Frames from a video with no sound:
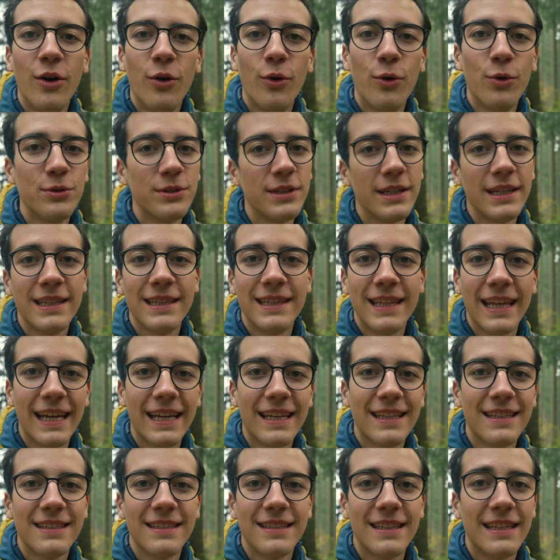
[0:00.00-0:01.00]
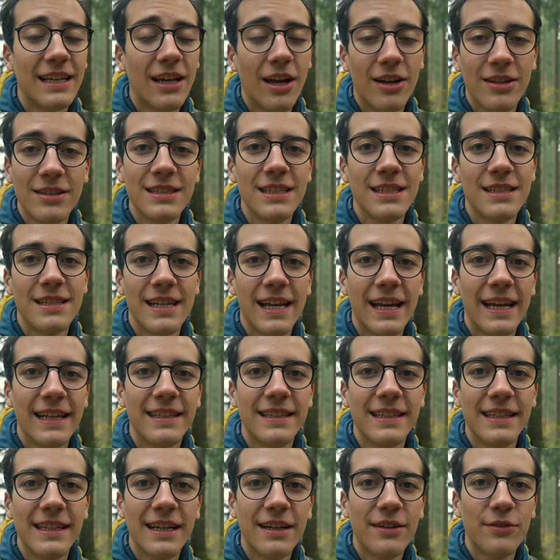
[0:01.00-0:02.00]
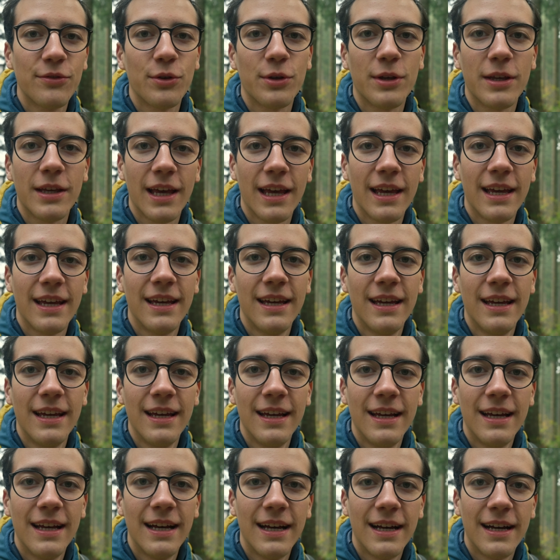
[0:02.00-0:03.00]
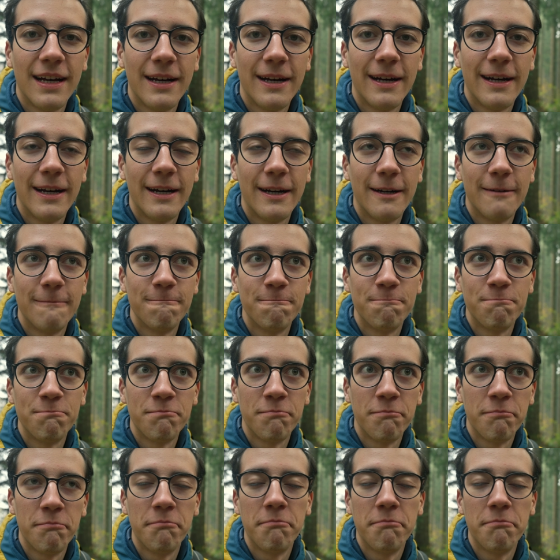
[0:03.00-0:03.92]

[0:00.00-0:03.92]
und entdeckt die ganze Zeit irgendwelche ähm,